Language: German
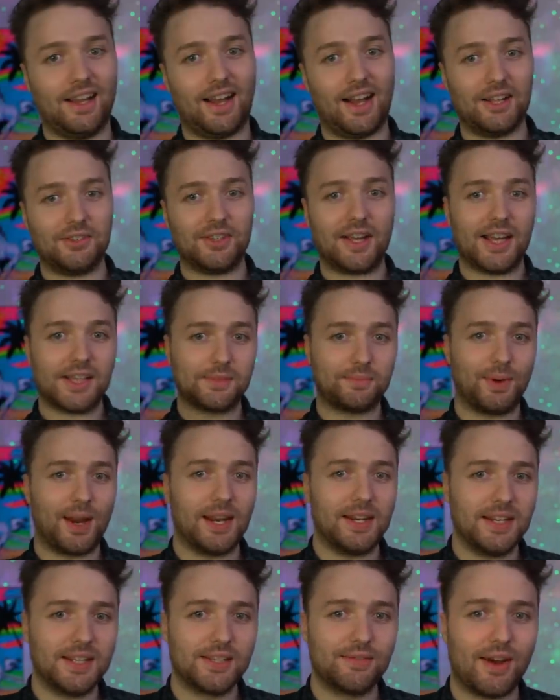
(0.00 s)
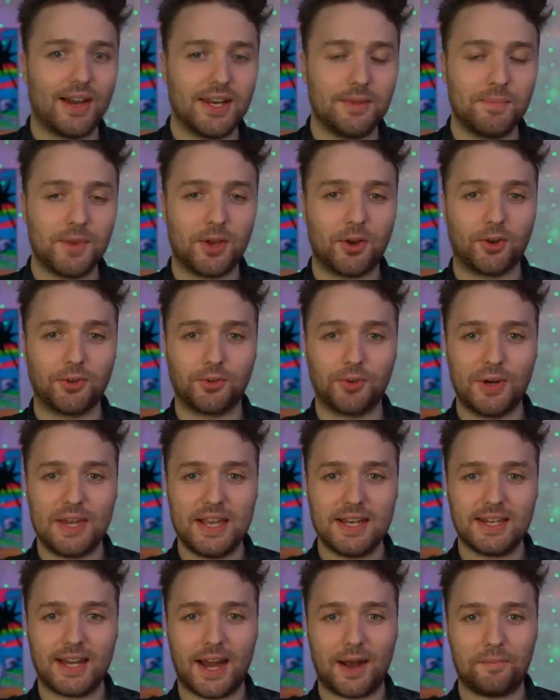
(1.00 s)
Also erstmal an die zwei, die mich
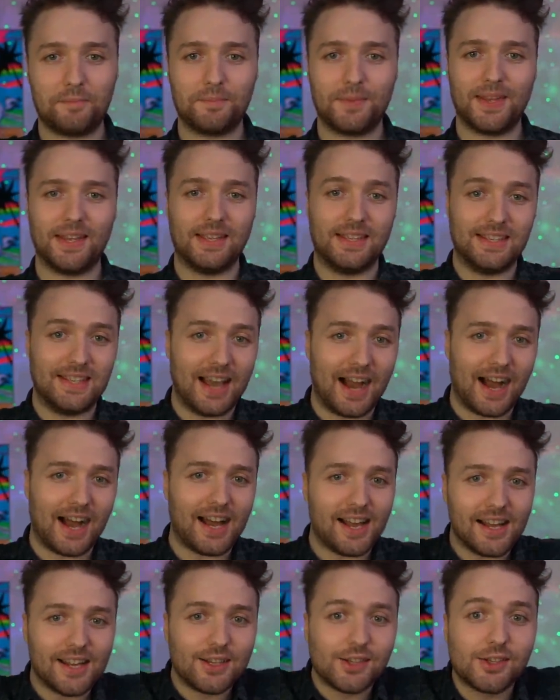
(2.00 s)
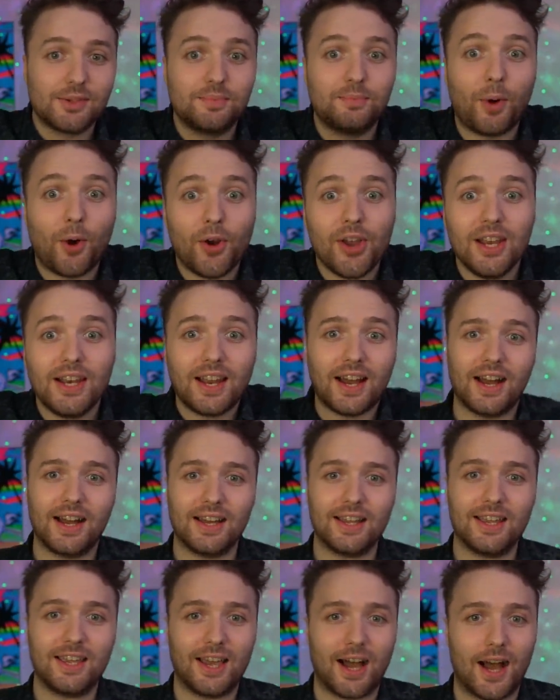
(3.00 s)
kontrolliert haben. Ja,
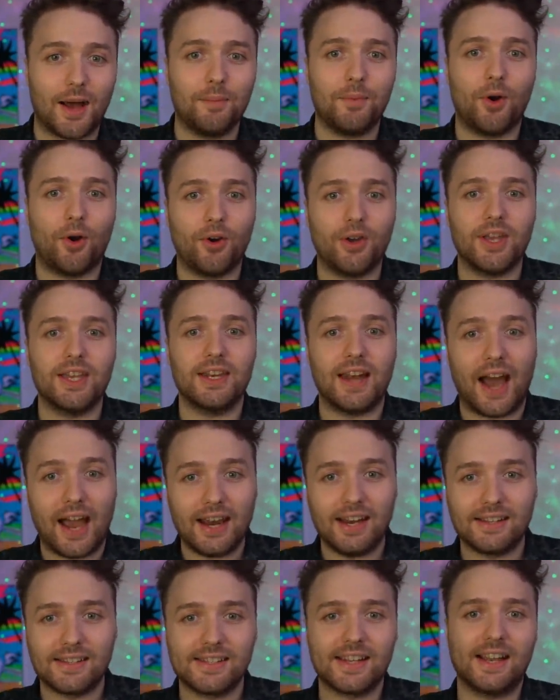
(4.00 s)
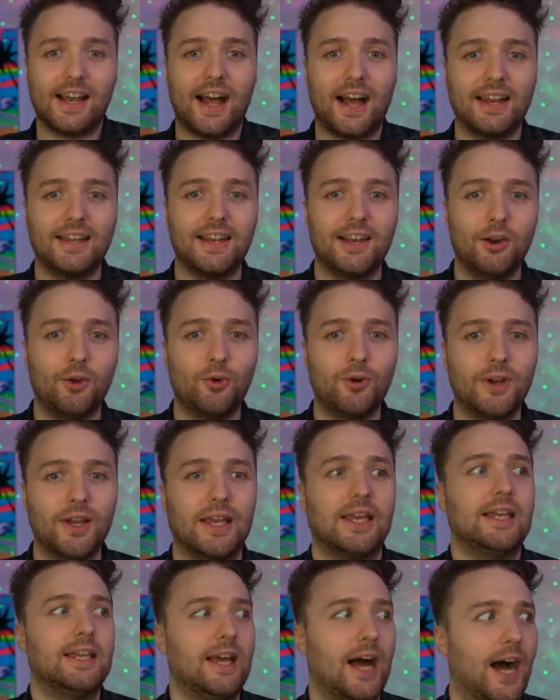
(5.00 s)
Spoiler, ich habe euch in einer Sache angelogen.
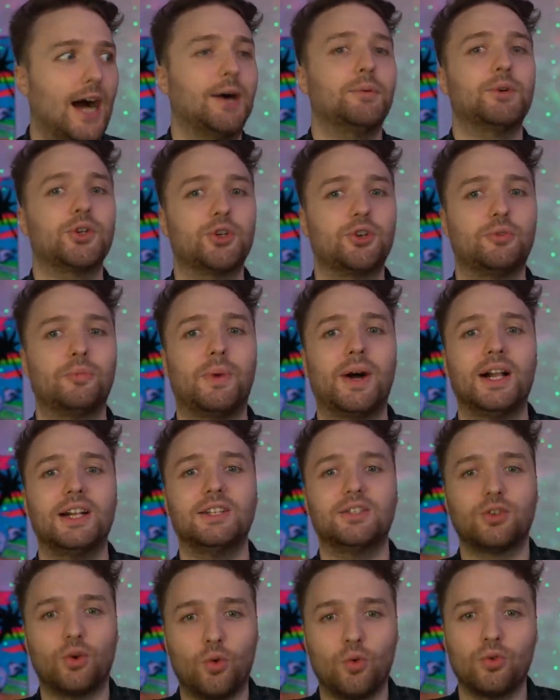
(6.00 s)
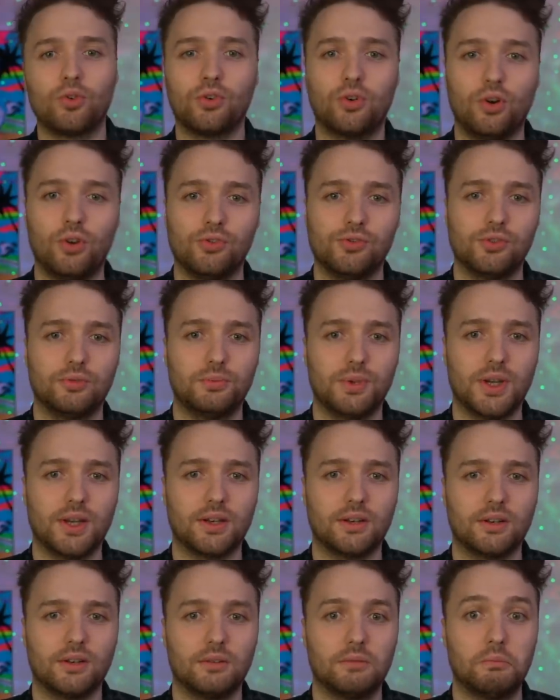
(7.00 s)
Ich habe schon mal Drogen
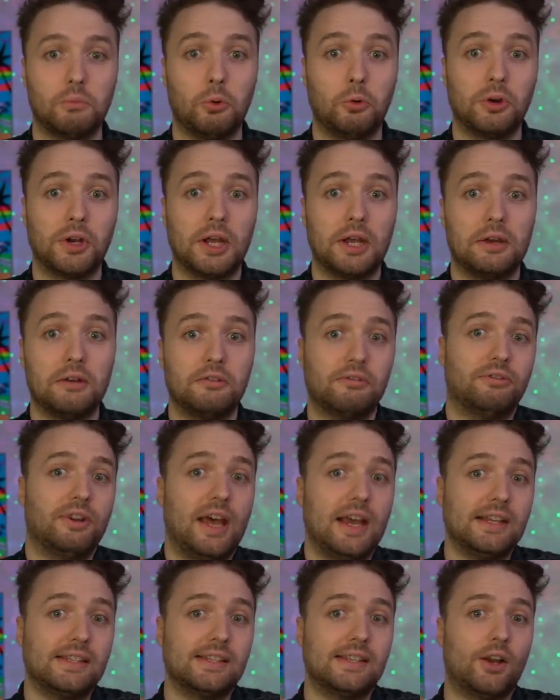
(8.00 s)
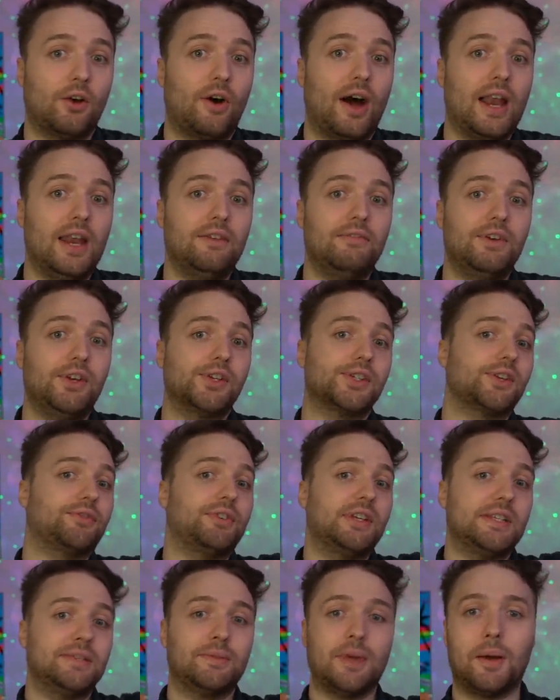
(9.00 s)
konsumiert. Oder vielleicht sind auch alle Videos auf
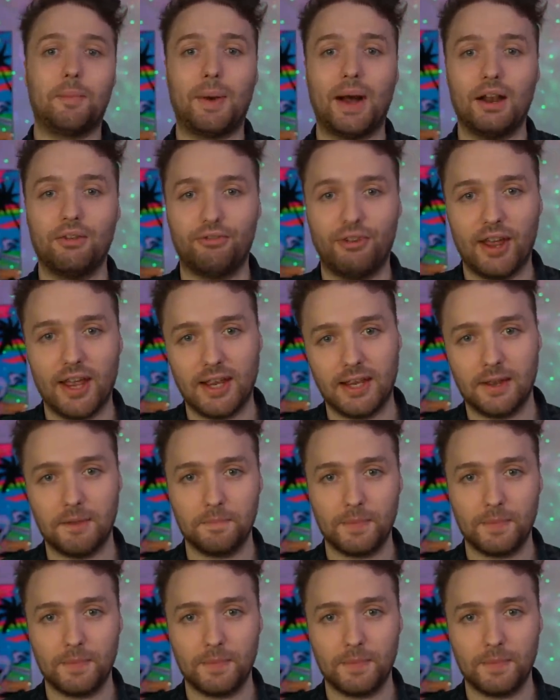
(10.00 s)
diesem Kabal fake.